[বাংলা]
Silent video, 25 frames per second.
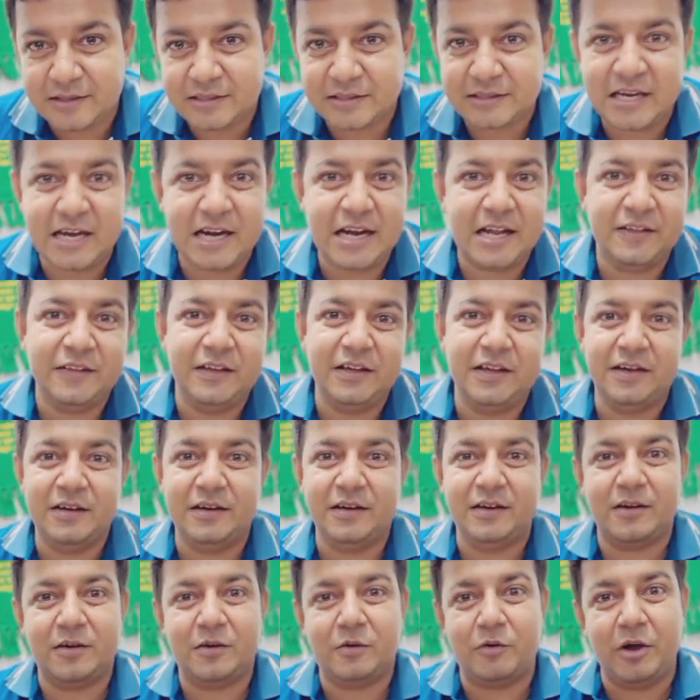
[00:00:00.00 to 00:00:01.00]
সারাদিন
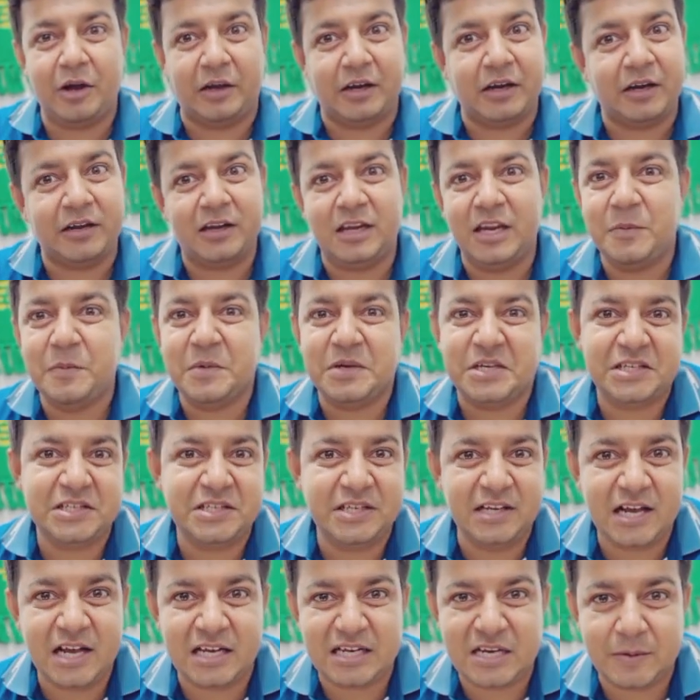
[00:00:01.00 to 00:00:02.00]
কয়েকটা টিম এসে
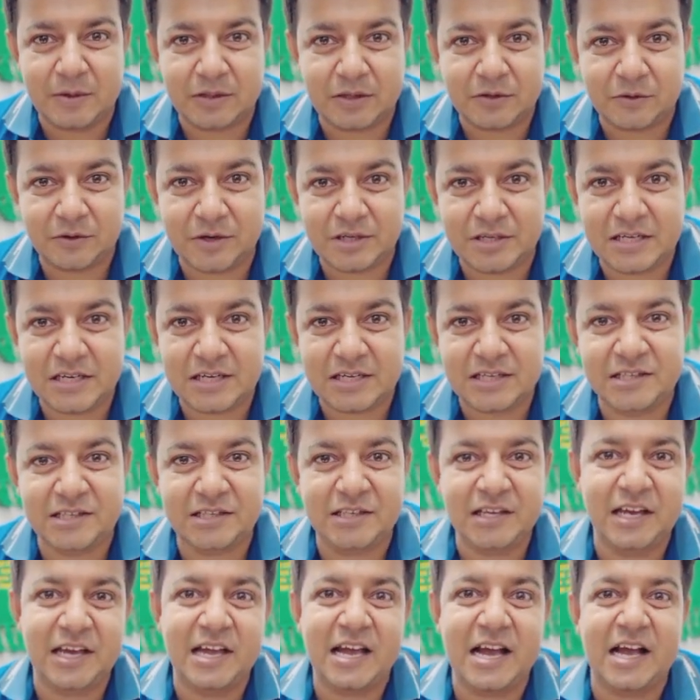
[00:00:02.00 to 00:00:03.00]
জিজ্ঞাসাবাদ করেছে
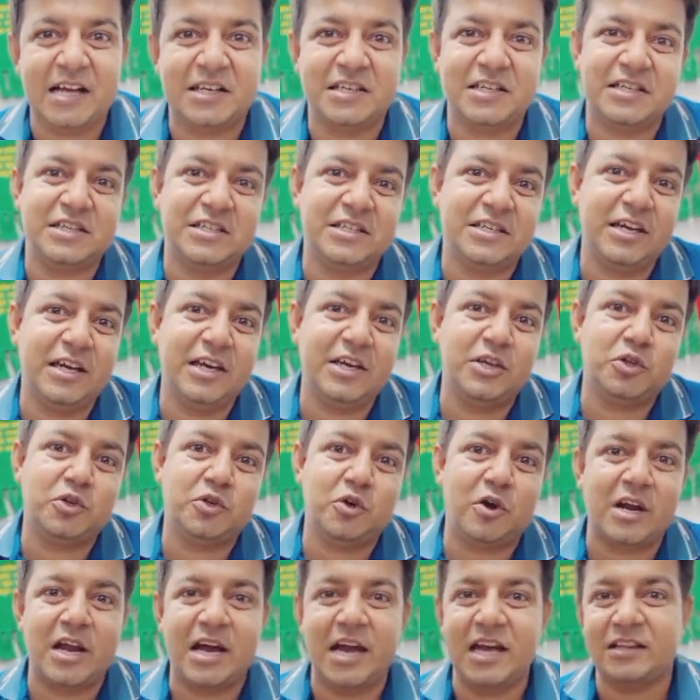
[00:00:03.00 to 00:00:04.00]
যে আসে সেই
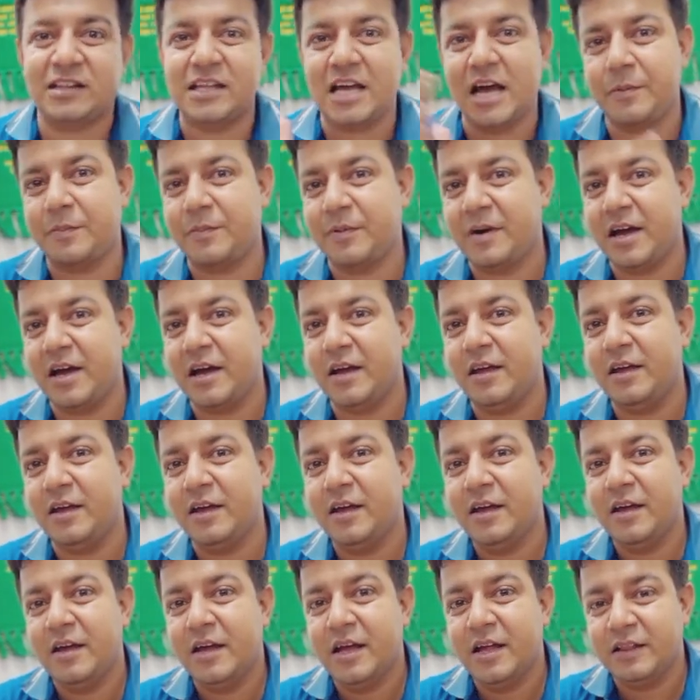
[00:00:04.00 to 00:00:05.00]
চড়ায় থাপড়ায়
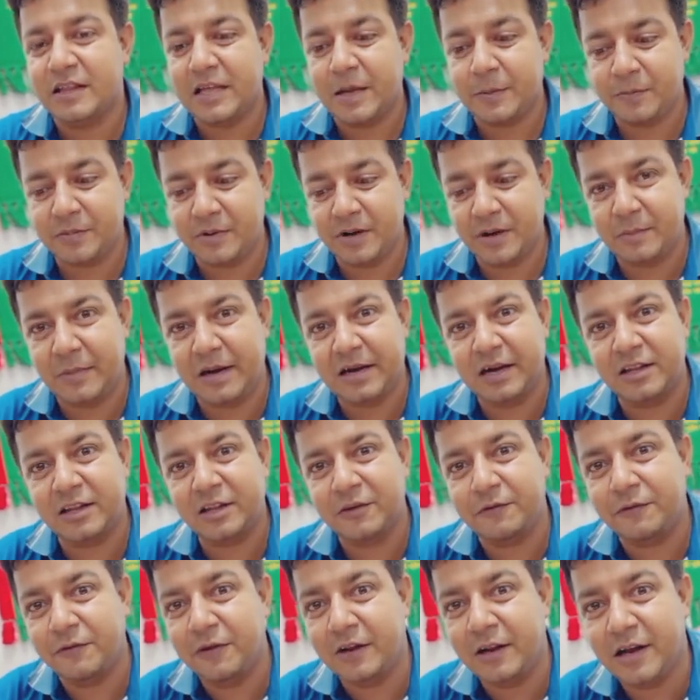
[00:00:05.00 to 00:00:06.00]
তারপরে
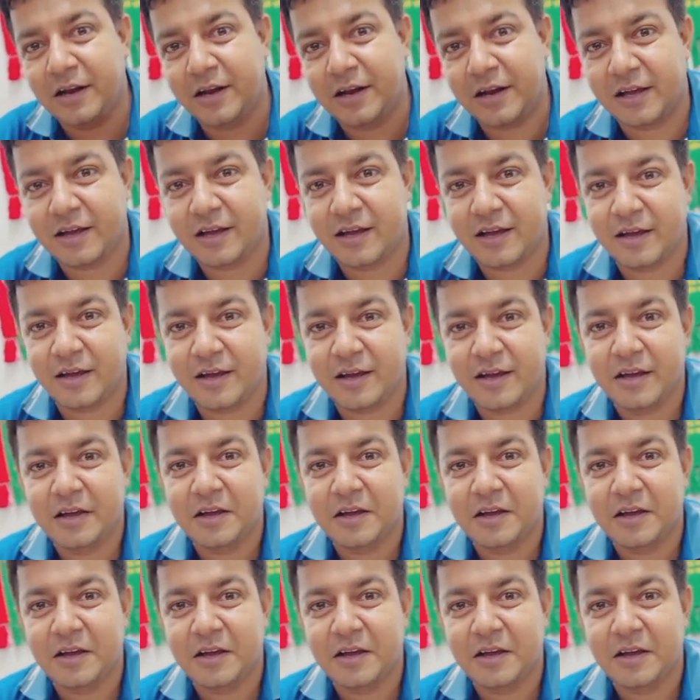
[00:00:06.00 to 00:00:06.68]
মাটিতে ফেলে রেখে